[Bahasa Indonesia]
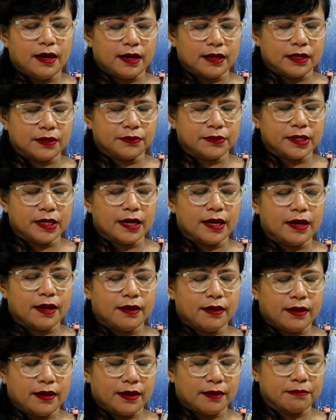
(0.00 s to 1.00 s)
Haleluya.
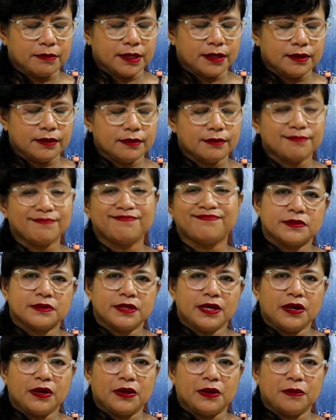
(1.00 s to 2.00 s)
Amin.
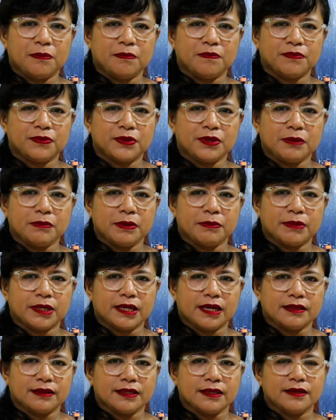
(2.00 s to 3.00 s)
Shalom. Tuhan
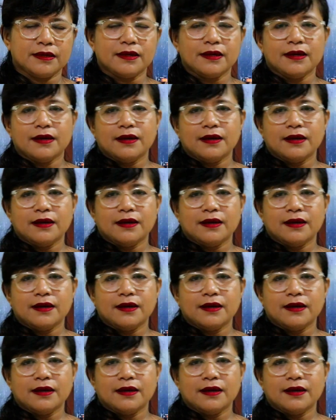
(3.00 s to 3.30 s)
memberkati.